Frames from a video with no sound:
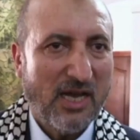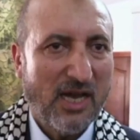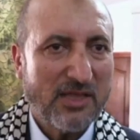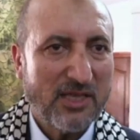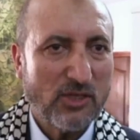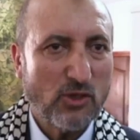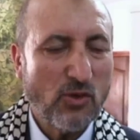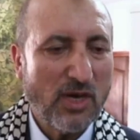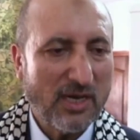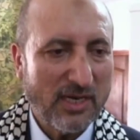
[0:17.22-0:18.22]
هذه
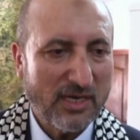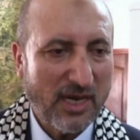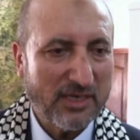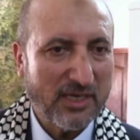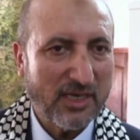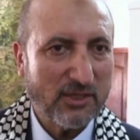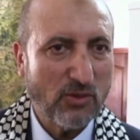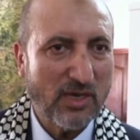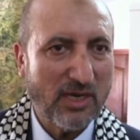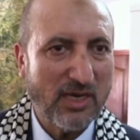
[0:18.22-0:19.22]
الدول يعني
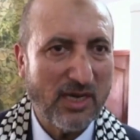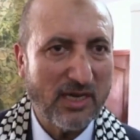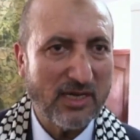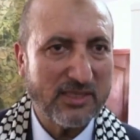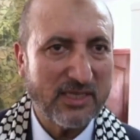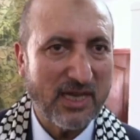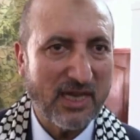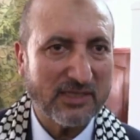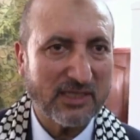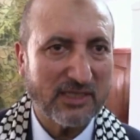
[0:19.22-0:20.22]
الدول التي
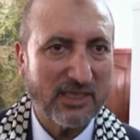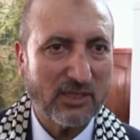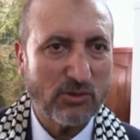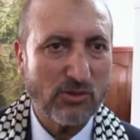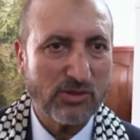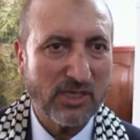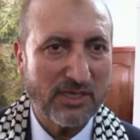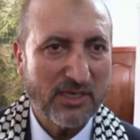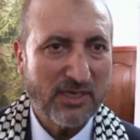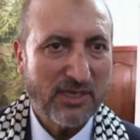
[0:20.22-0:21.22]
أعطتنا
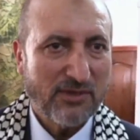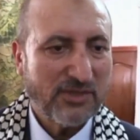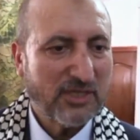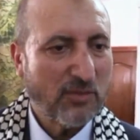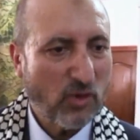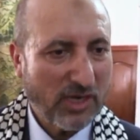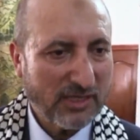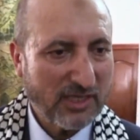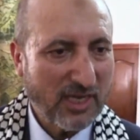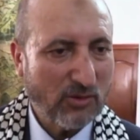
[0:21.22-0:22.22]
دروسا في
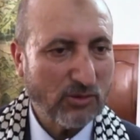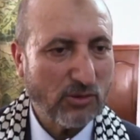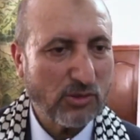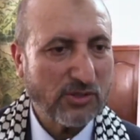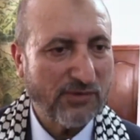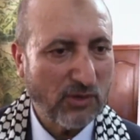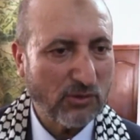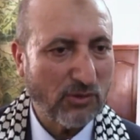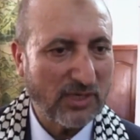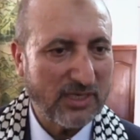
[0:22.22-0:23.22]
الديمقراطية ودروس في
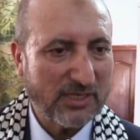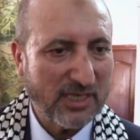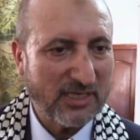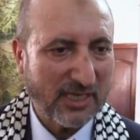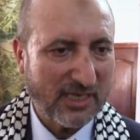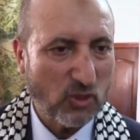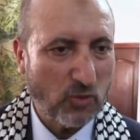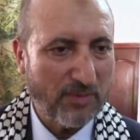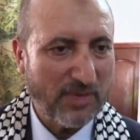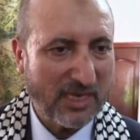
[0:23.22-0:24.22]
حقوق الإنسان تكيل
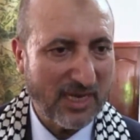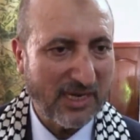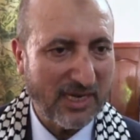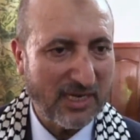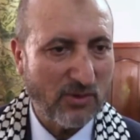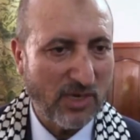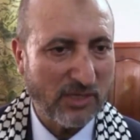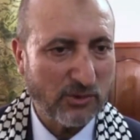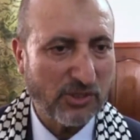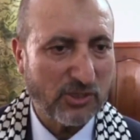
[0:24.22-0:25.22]
بمكيالين
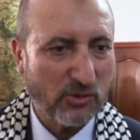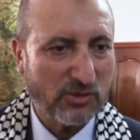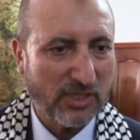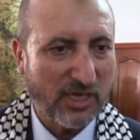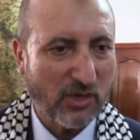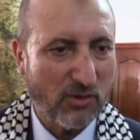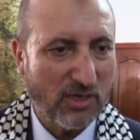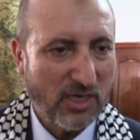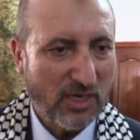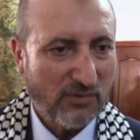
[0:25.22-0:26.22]
وتحسن التدخل
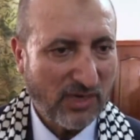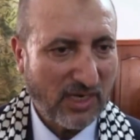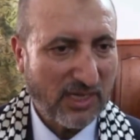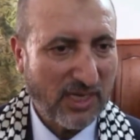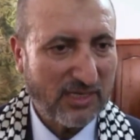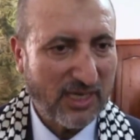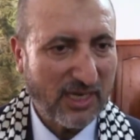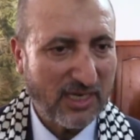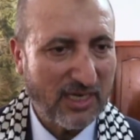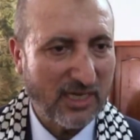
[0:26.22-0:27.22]
في القضايا
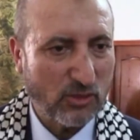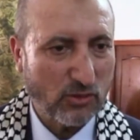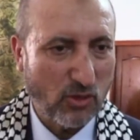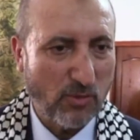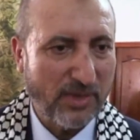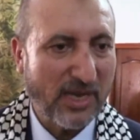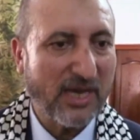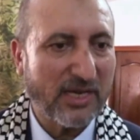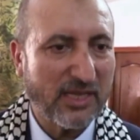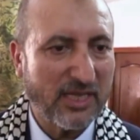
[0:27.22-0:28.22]
الداخلية للشعوب
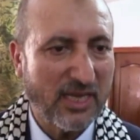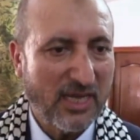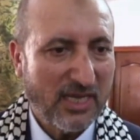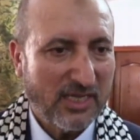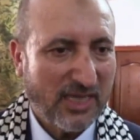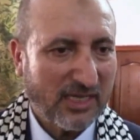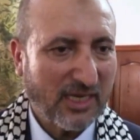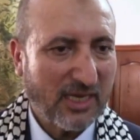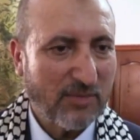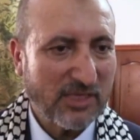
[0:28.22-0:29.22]
بغرض
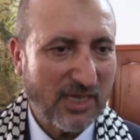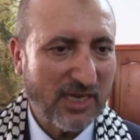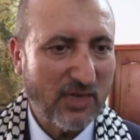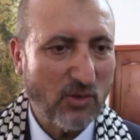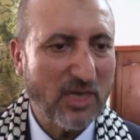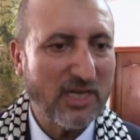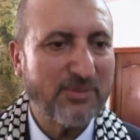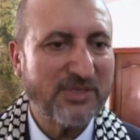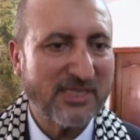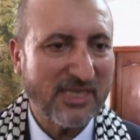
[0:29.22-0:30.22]
تحقيق المصالح
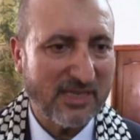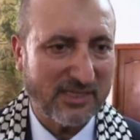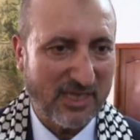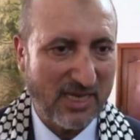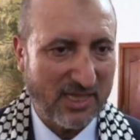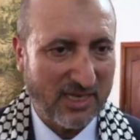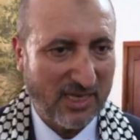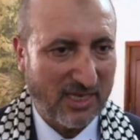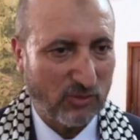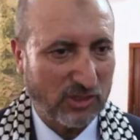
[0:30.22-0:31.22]
والابتزاز
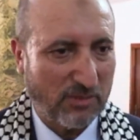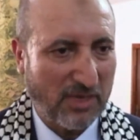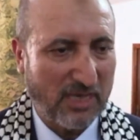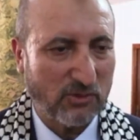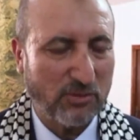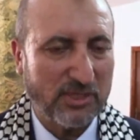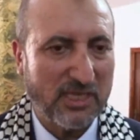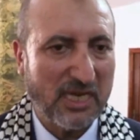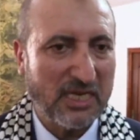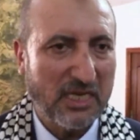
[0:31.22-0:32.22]
لهذه المجتمعات
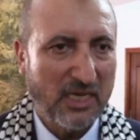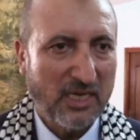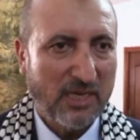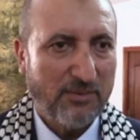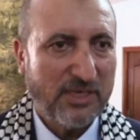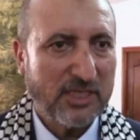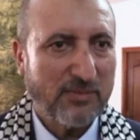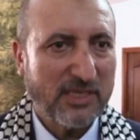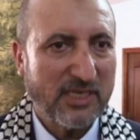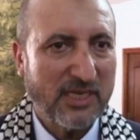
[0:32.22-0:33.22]
وبالتالي
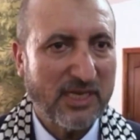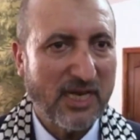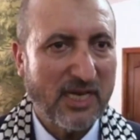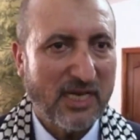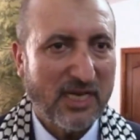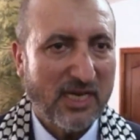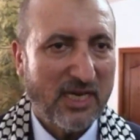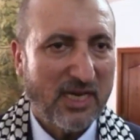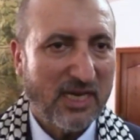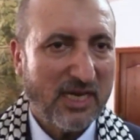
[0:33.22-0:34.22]
بالنسبة لنا
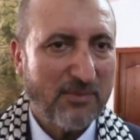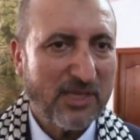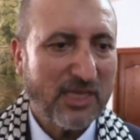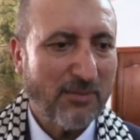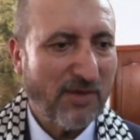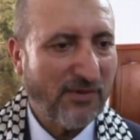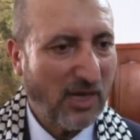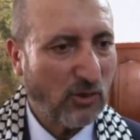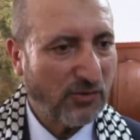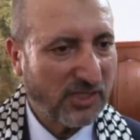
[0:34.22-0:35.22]
آه، مثل ما
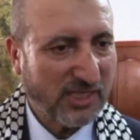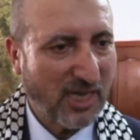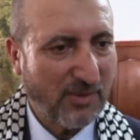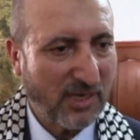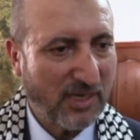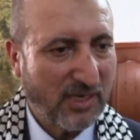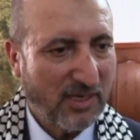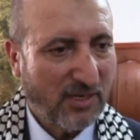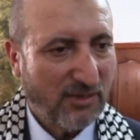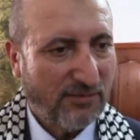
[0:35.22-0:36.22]
فعلوا في السابق
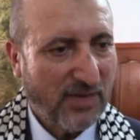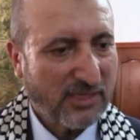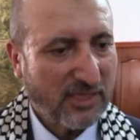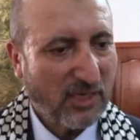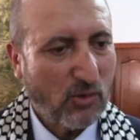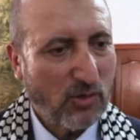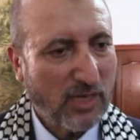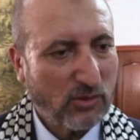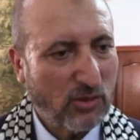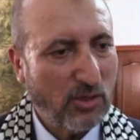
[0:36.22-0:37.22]

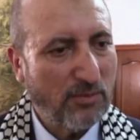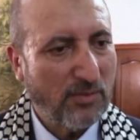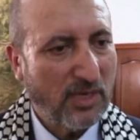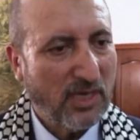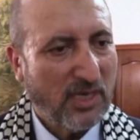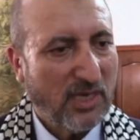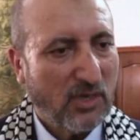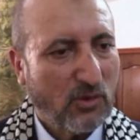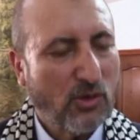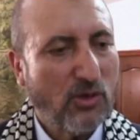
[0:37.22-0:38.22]
فتدخلاتهم
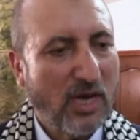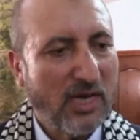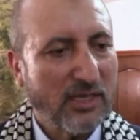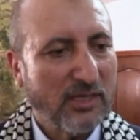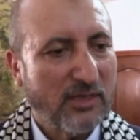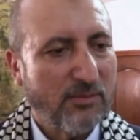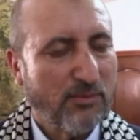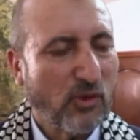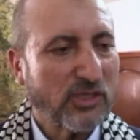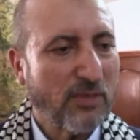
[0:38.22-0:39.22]
كلها
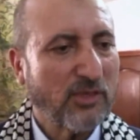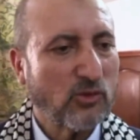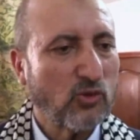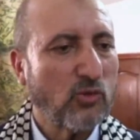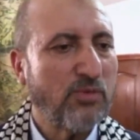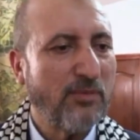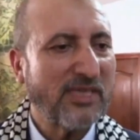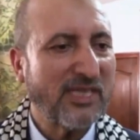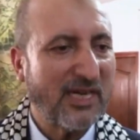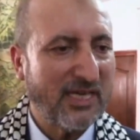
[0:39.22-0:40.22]
مرتبطة
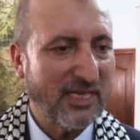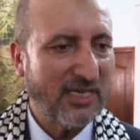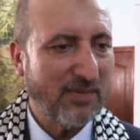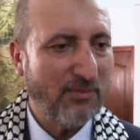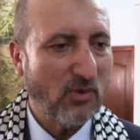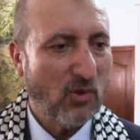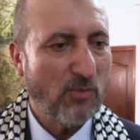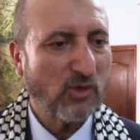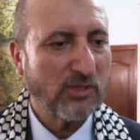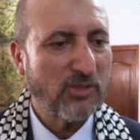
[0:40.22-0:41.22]
بمصالحهم
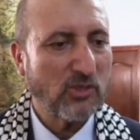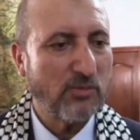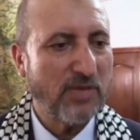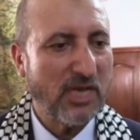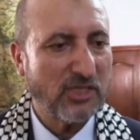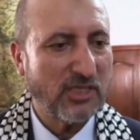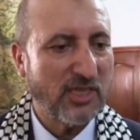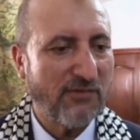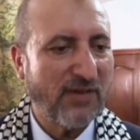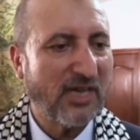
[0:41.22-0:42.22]
ومرتبطة
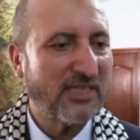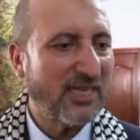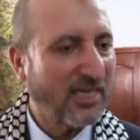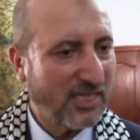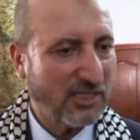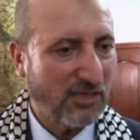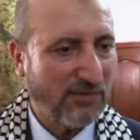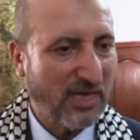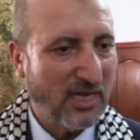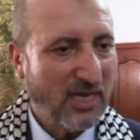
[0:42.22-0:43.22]
بأجندة فقد
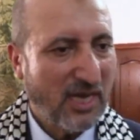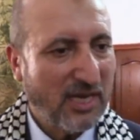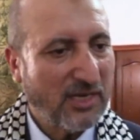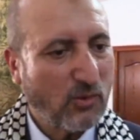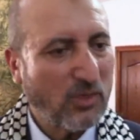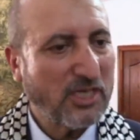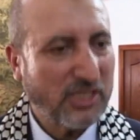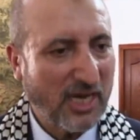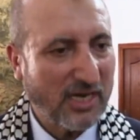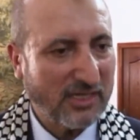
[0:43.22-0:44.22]
انكشف أن كل
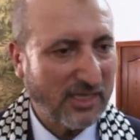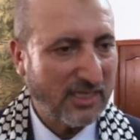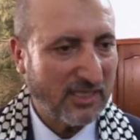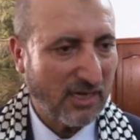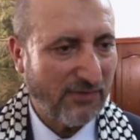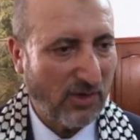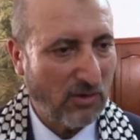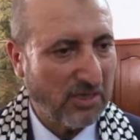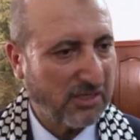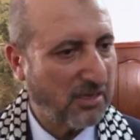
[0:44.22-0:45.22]
الشعارات التي
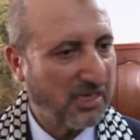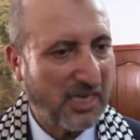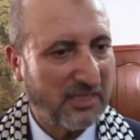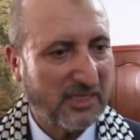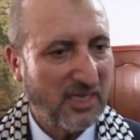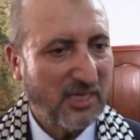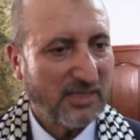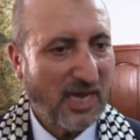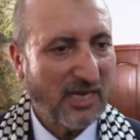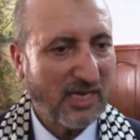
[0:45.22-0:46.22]
رفعوها سواء كانت
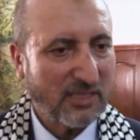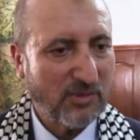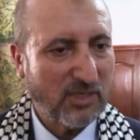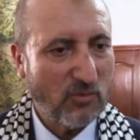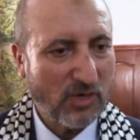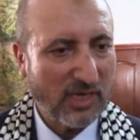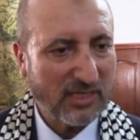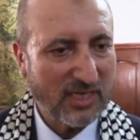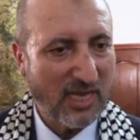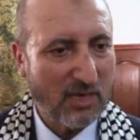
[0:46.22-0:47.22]
تعلقت
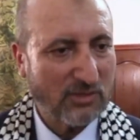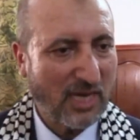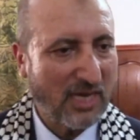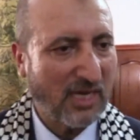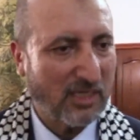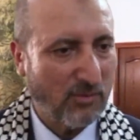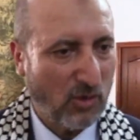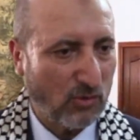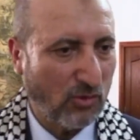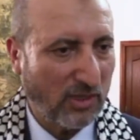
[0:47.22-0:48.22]
بالديمقراطية أو تعلقت
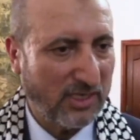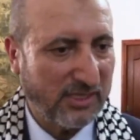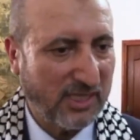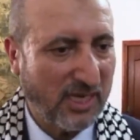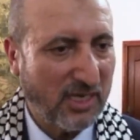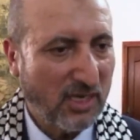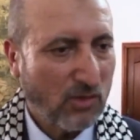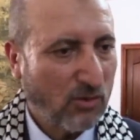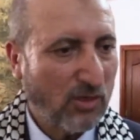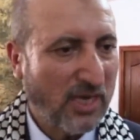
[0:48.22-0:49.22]
بحقوق الإنسان
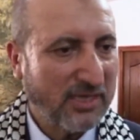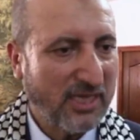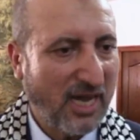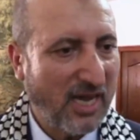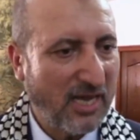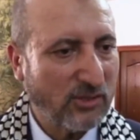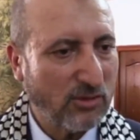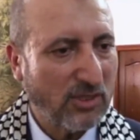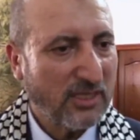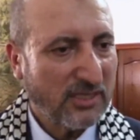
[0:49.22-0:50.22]
كلها ادعاءات
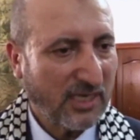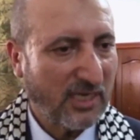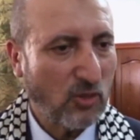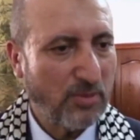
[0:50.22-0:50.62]
تكيل